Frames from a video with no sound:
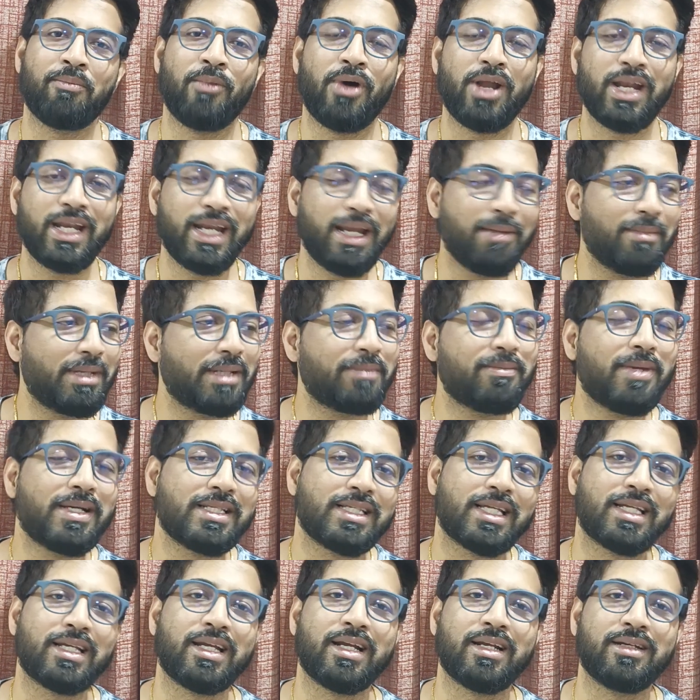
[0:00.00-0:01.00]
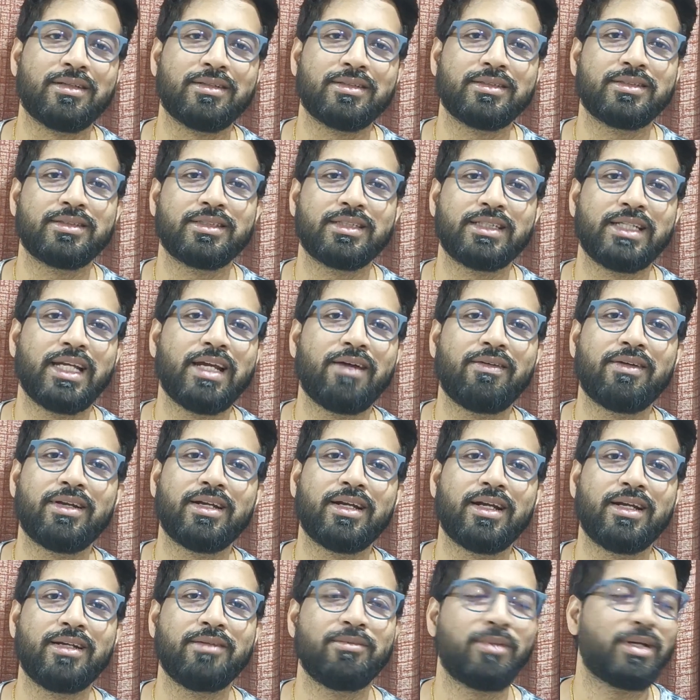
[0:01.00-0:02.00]
మొన్న బిగ్ బాస్ అన్నాడు
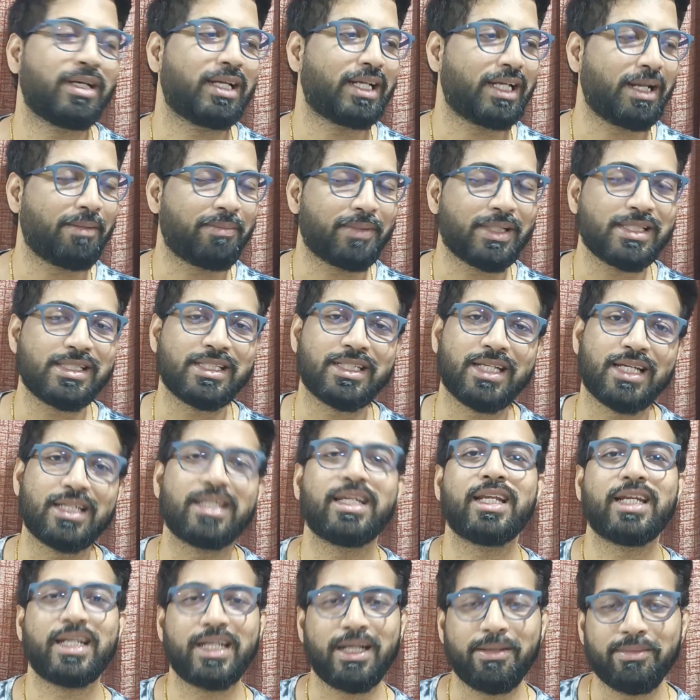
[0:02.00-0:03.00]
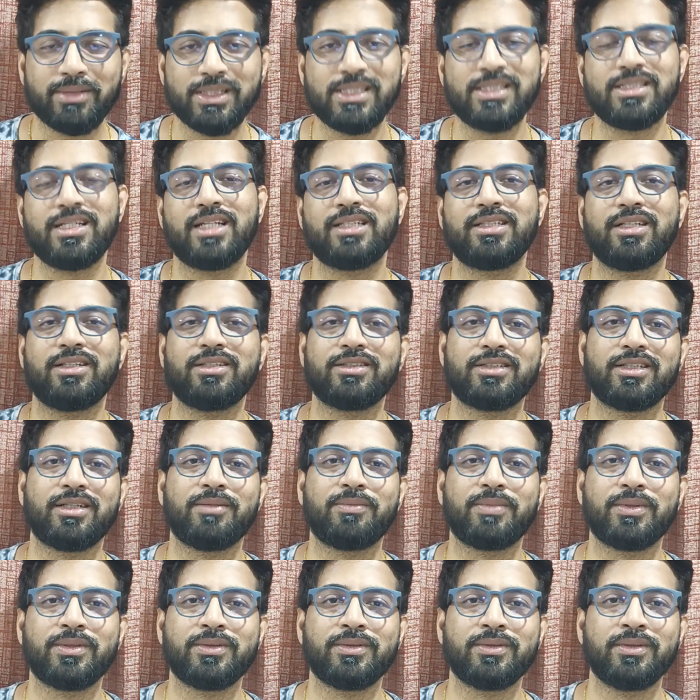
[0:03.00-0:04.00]
ఏమన్నాడు మొన్న కెప్టెన్సీ టాస్ నిన్న కెప్టెన్సీ టాస్
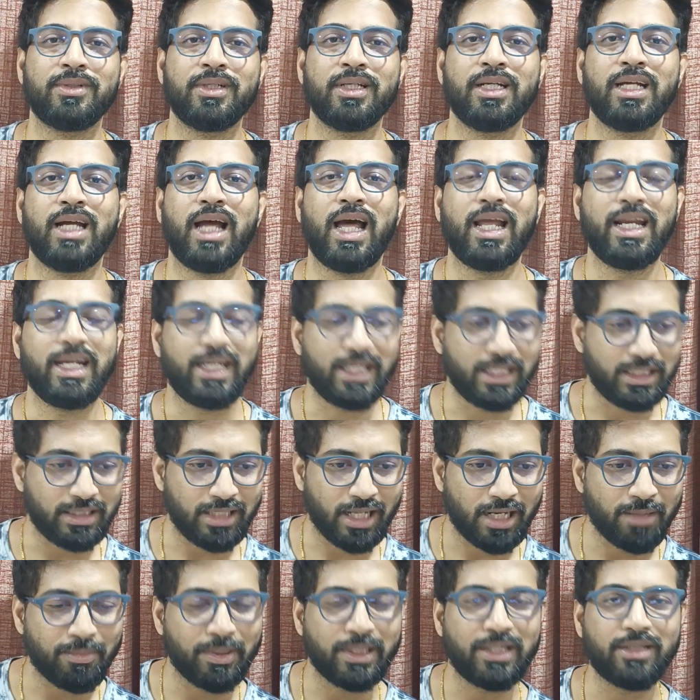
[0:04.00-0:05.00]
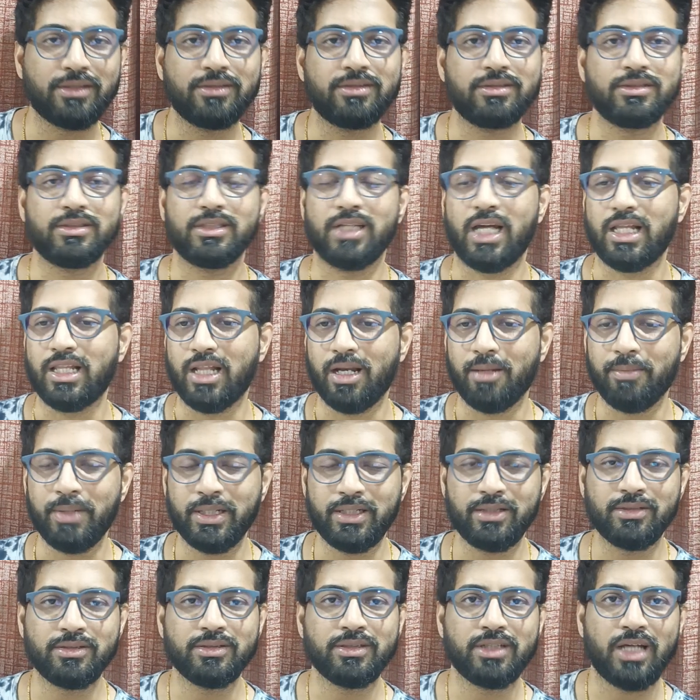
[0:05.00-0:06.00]
జరుగుతున్నప్పుడు అరే ఇది దాన్ని పెట్టు అది అలా
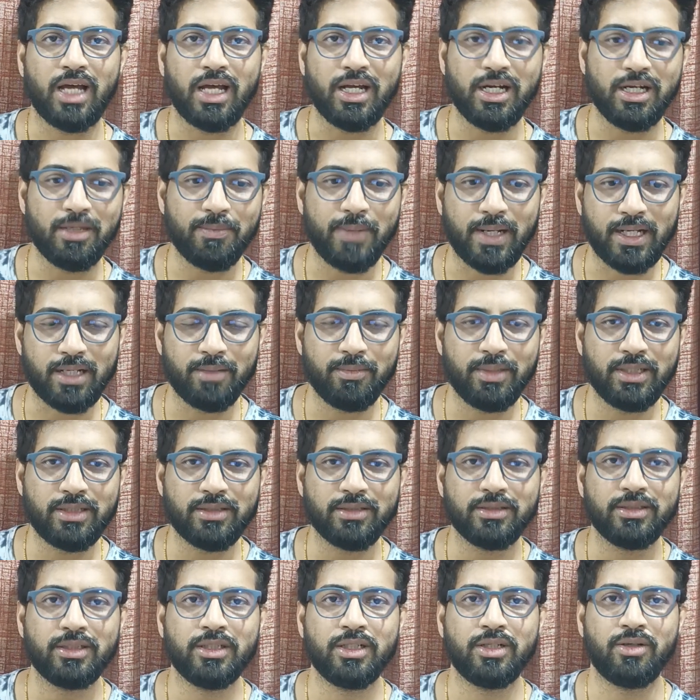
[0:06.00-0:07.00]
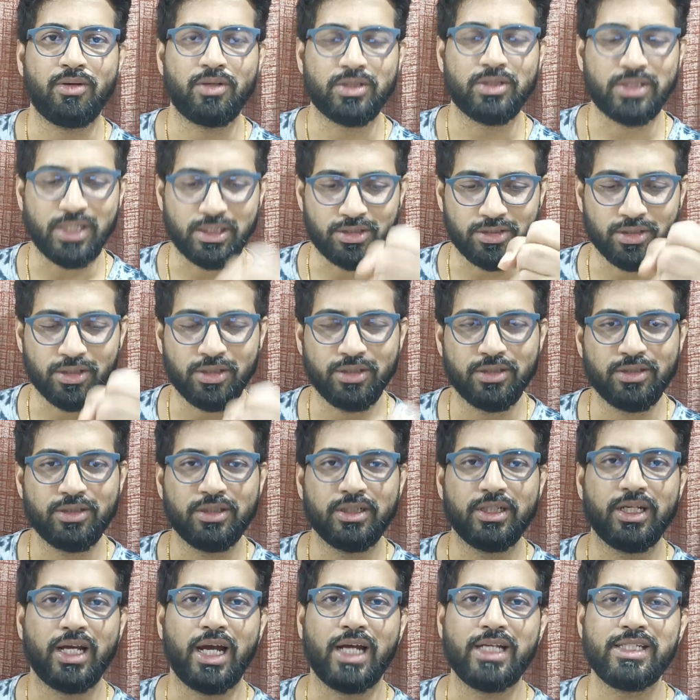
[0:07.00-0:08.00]
పెట్టు ఆ రెండు పక్కన పెట్టు ఒకసారి చూడు
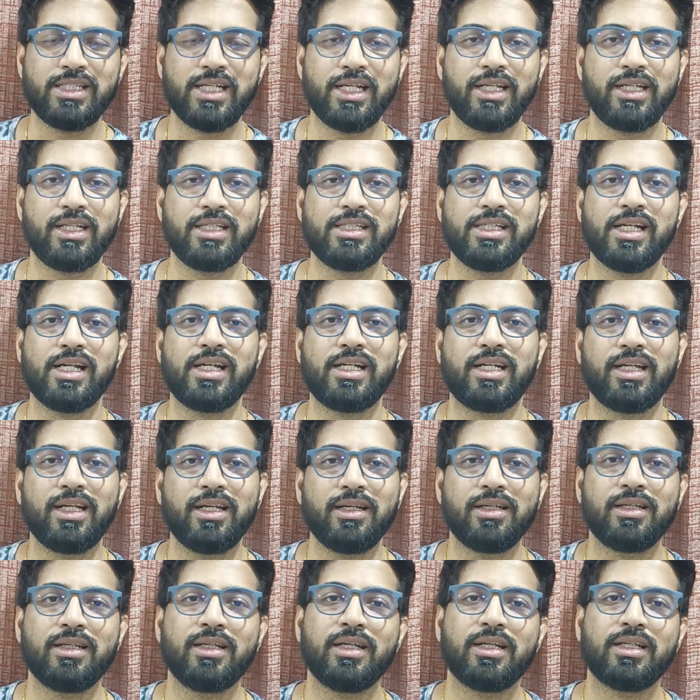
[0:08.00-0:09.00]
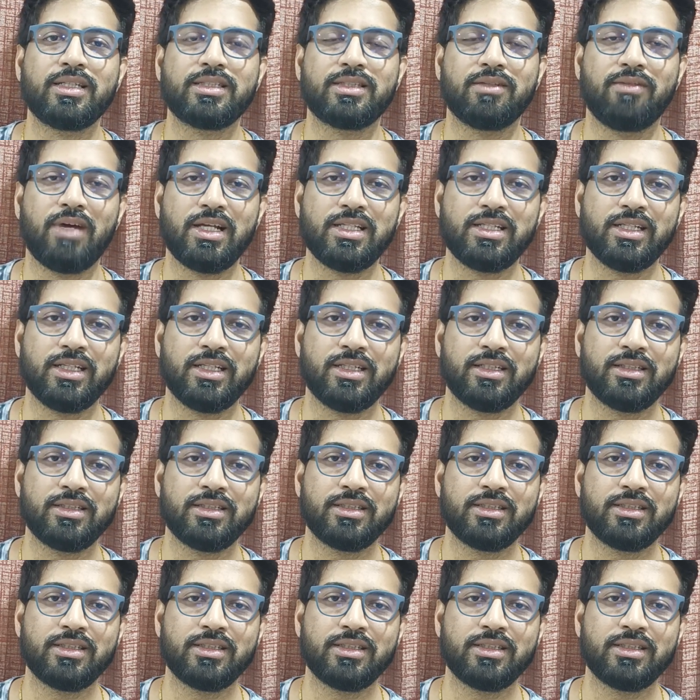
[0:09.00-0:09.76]
అజయ్ ఇజే అంటే శివాజీ